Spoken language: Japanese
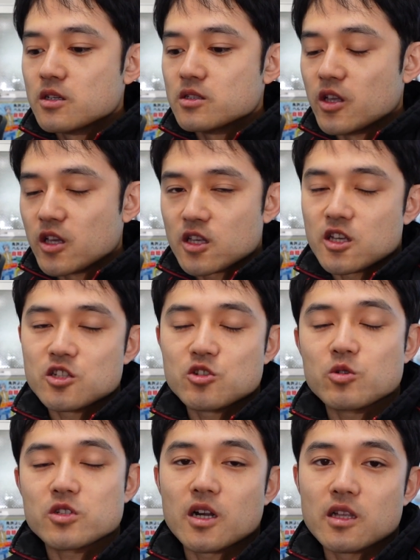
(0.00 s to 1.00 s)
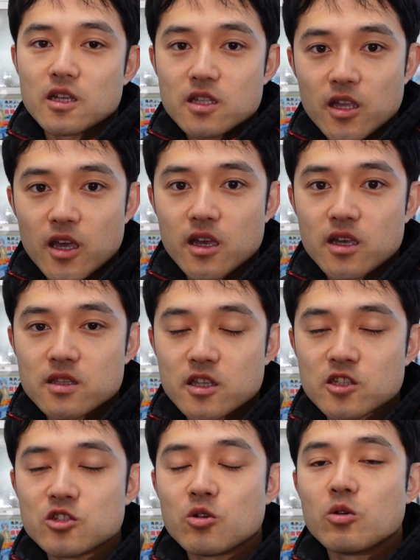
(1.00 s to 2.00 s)
電気自動車が出て、で
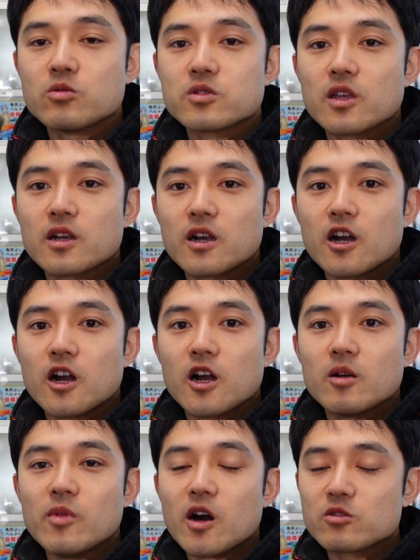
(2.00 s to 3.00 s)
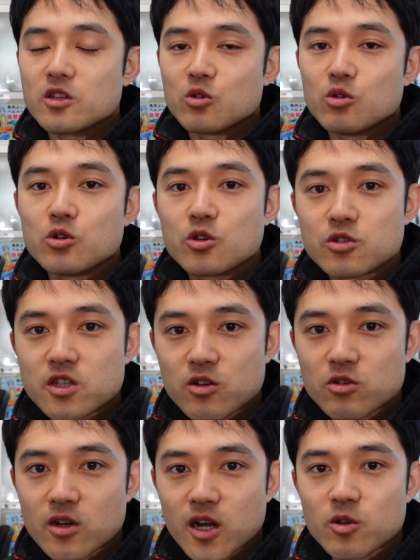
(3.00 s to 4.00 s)
自動運転が、まあ、ある程度普及して
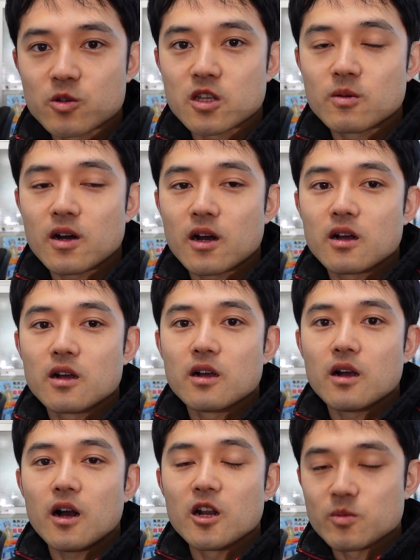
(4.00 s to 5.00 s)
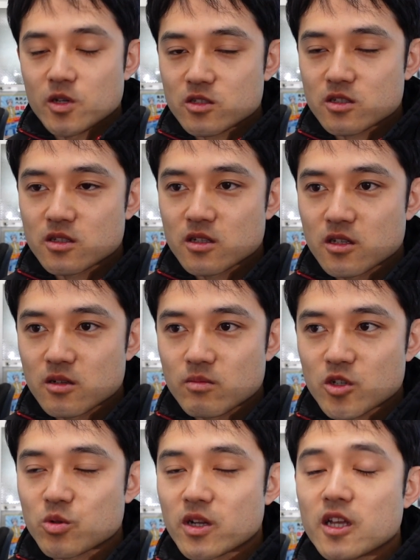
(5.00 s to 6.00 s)
くる可能性はあります。
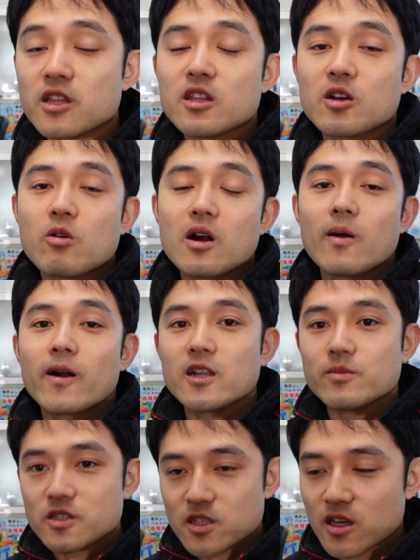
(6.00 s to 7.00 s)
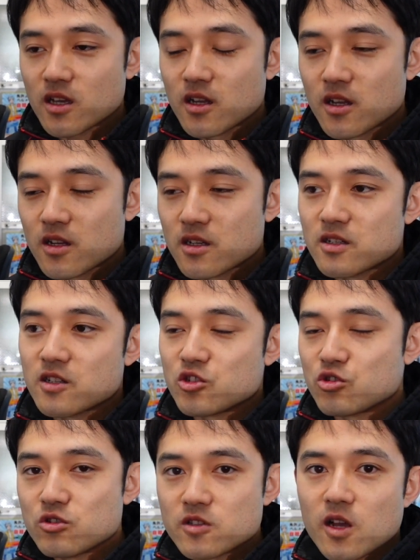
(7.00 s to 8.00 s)
まあ、それは何年後か分かりません。えー、
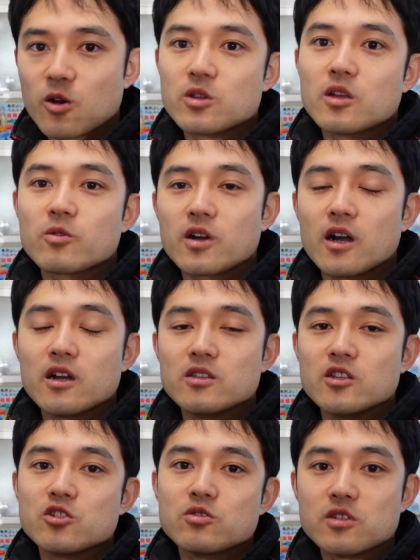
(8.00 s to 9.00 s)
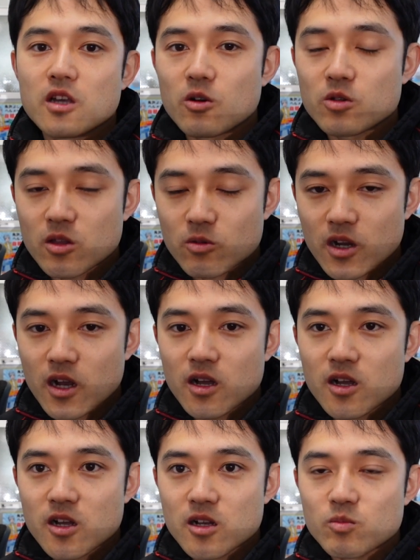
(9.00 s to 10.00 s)
じゅうねんごなのか、にじゅうねんごなの
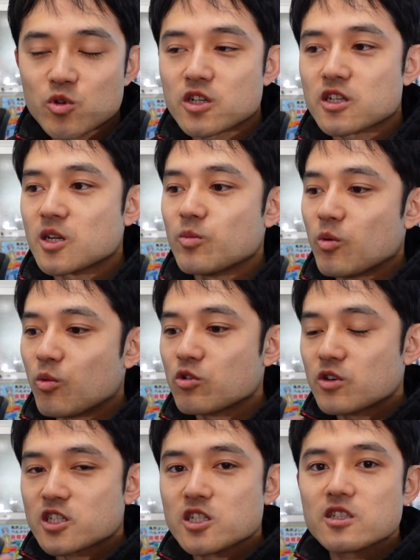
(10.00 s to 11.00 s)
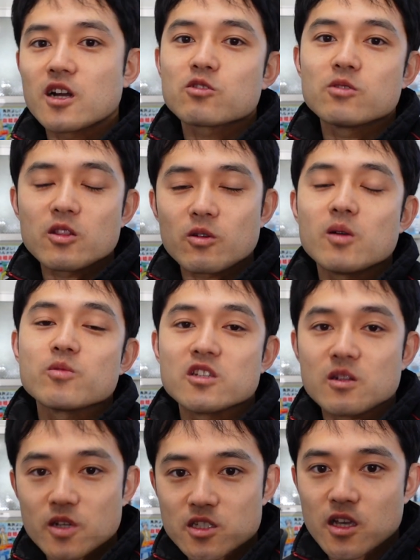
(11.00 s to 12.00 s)
か、もしかしたらもう僕が死んだ後なのかもし
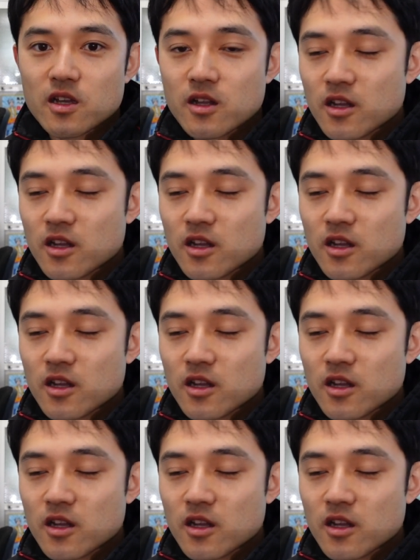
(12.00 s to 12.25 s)
れません。